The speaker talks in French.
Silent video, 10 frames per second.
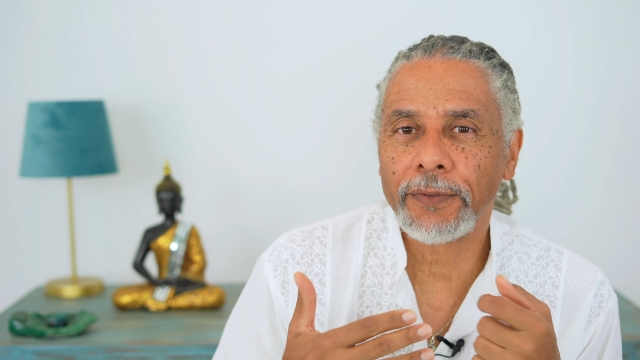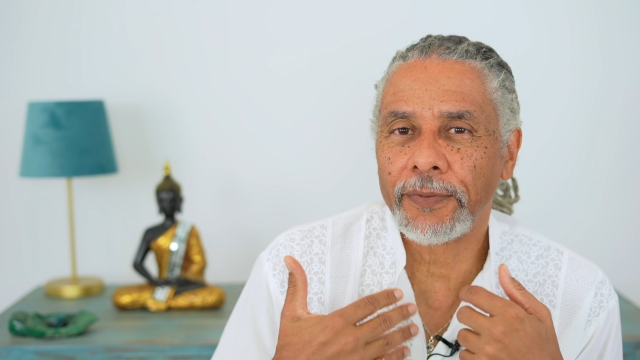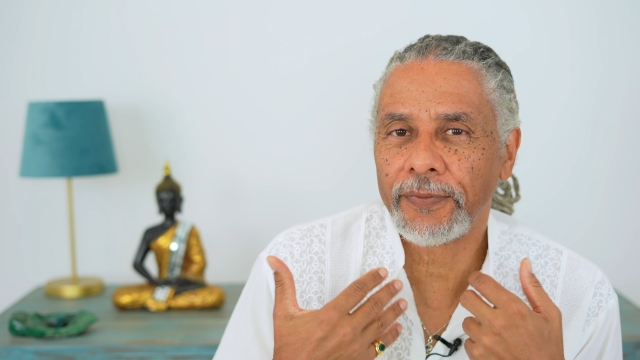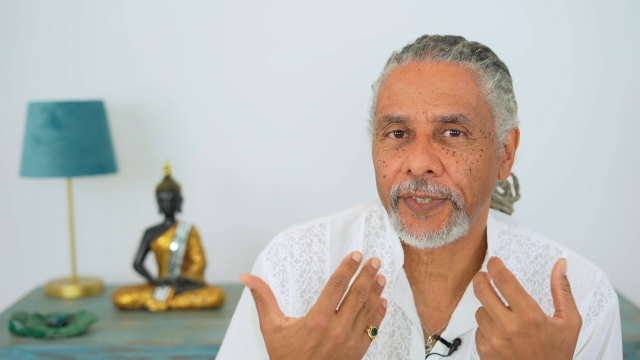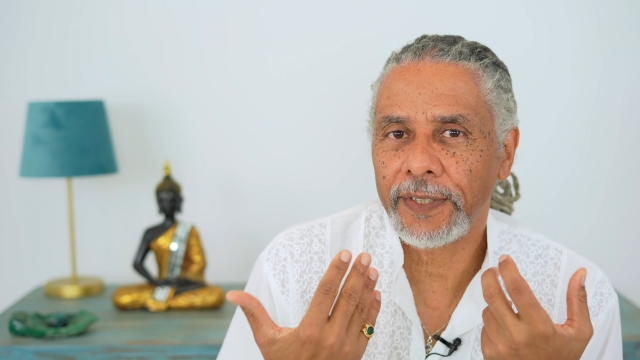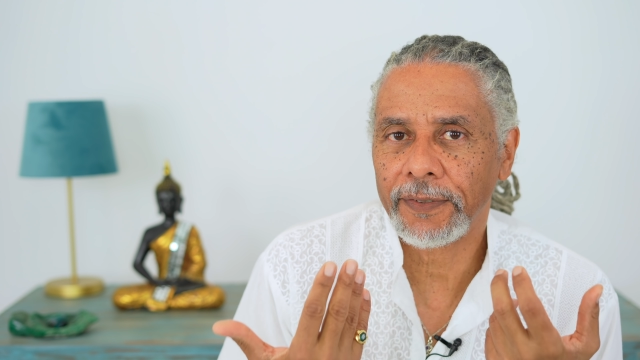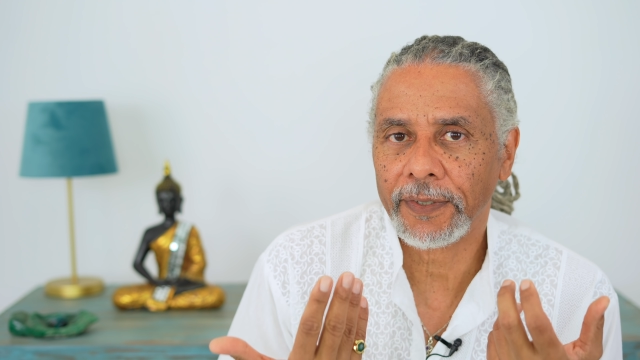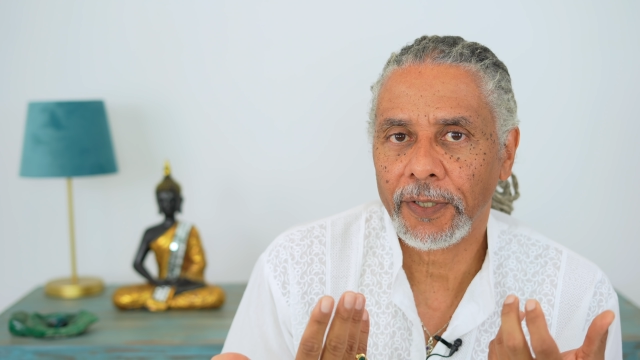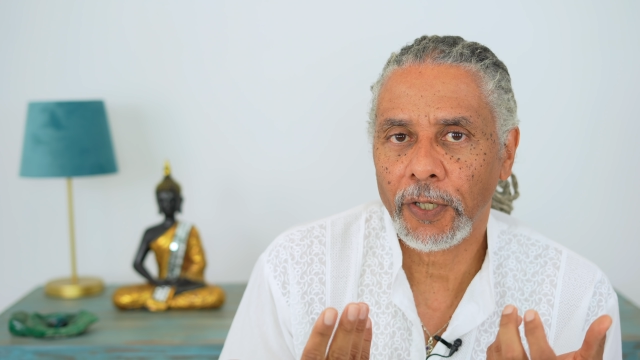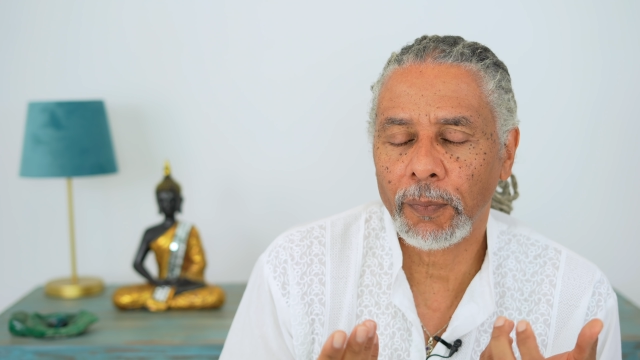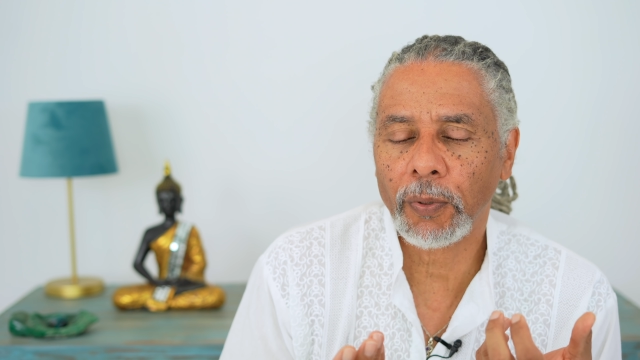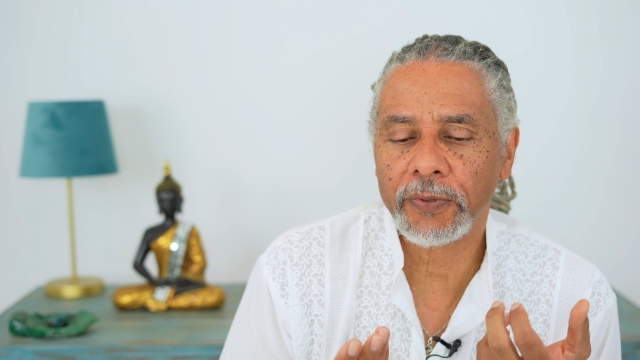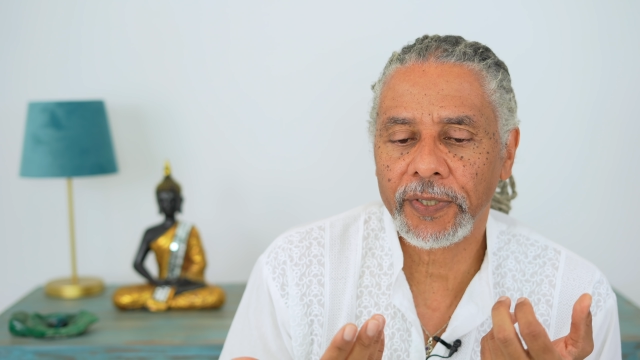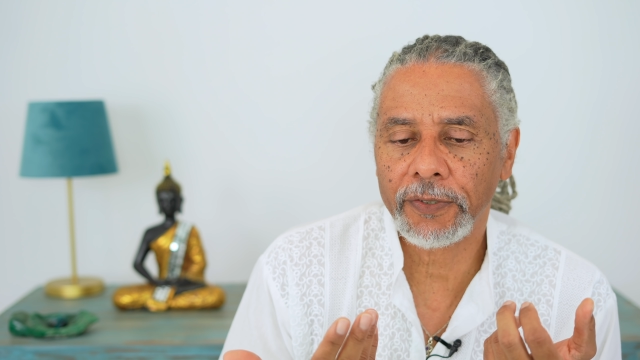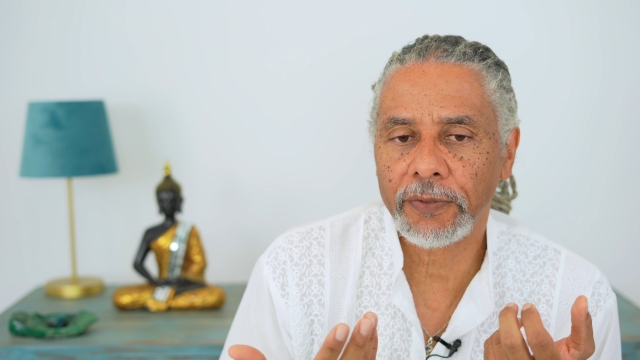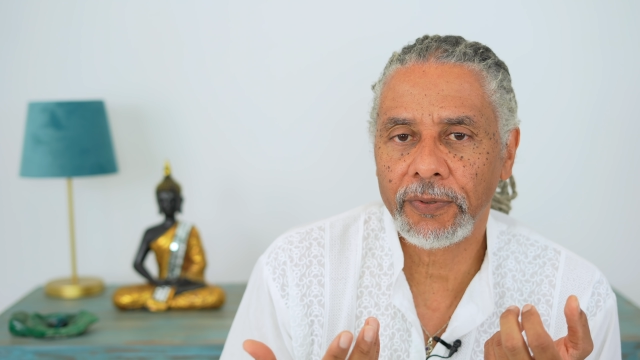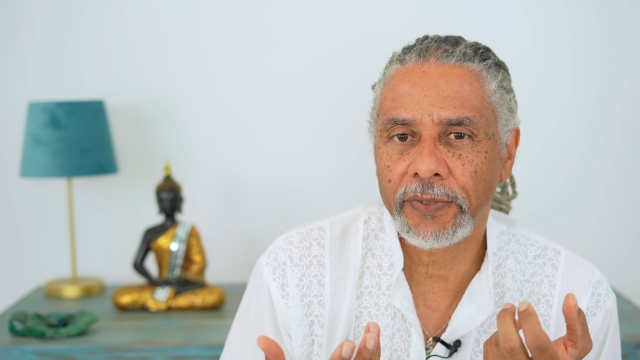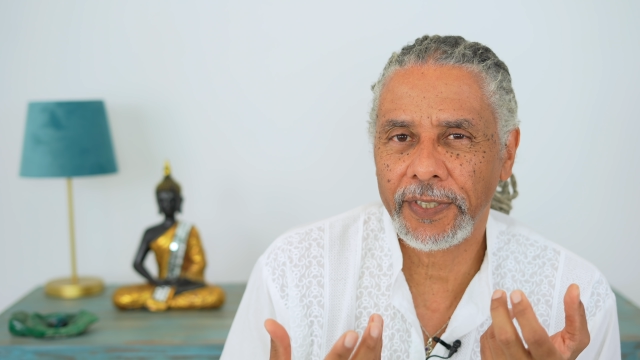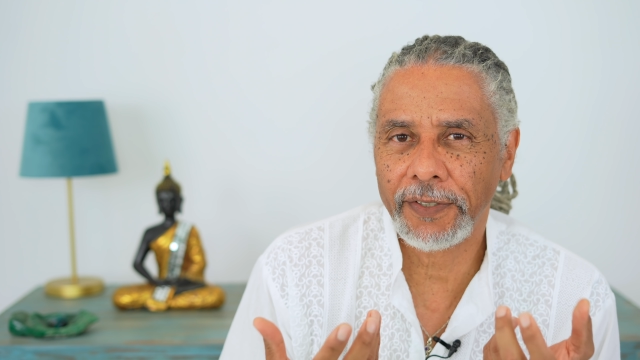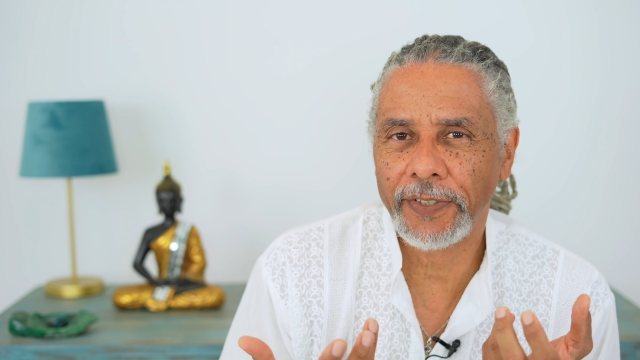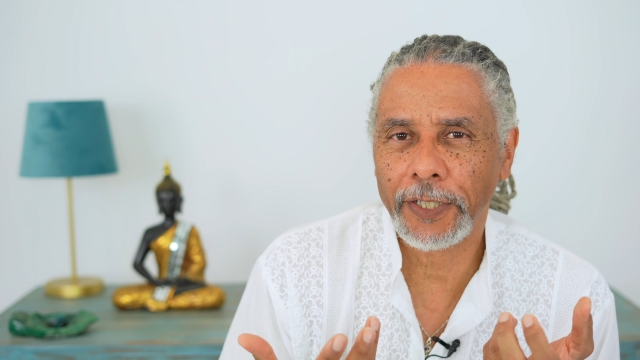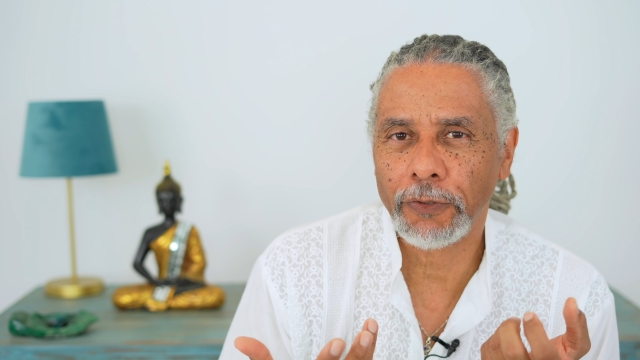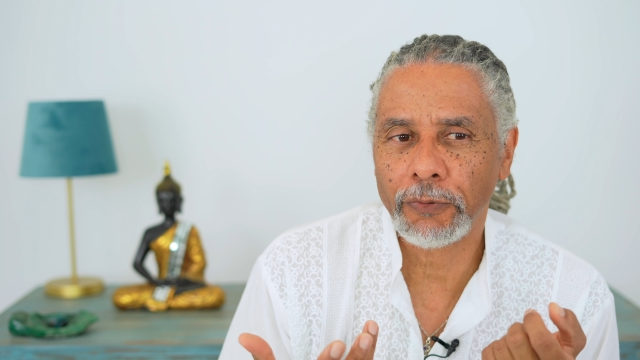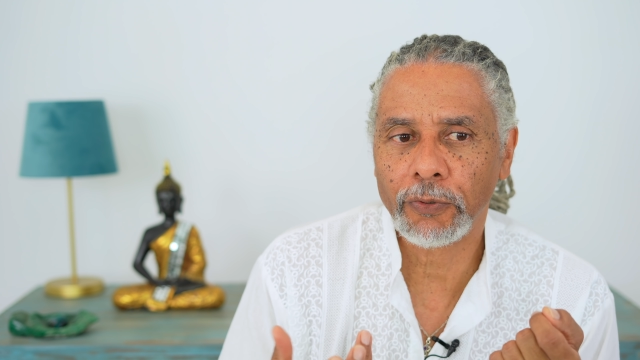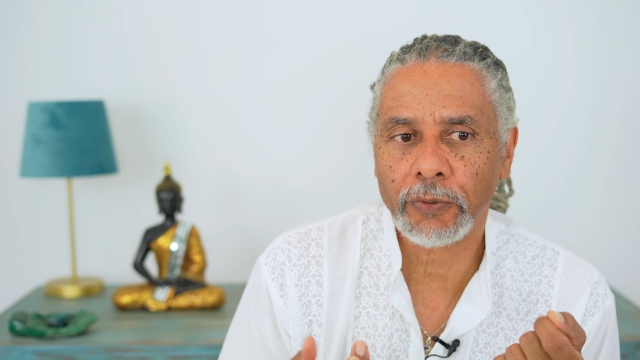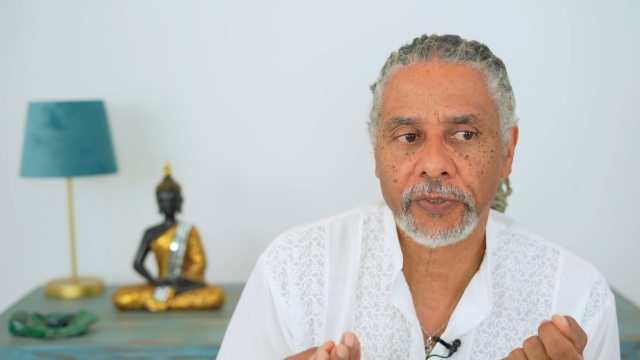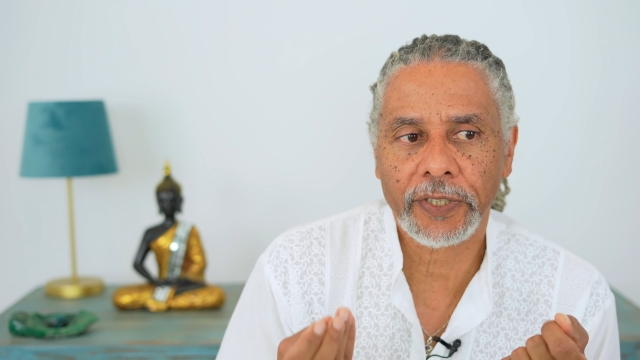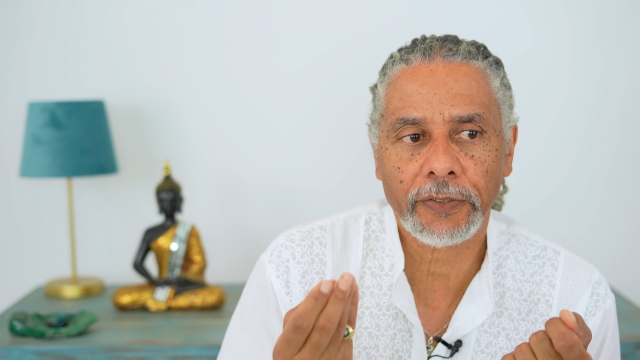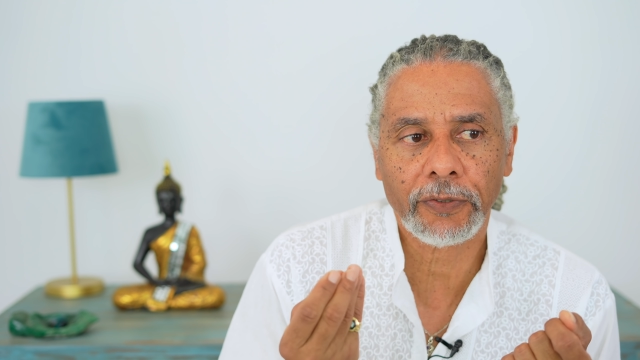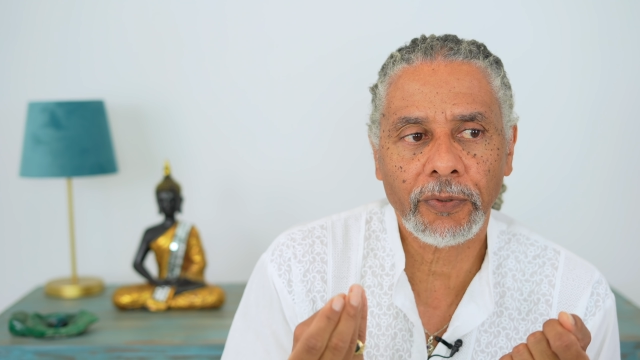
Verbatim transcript: de vivre un processus d'éveil de nos consciences.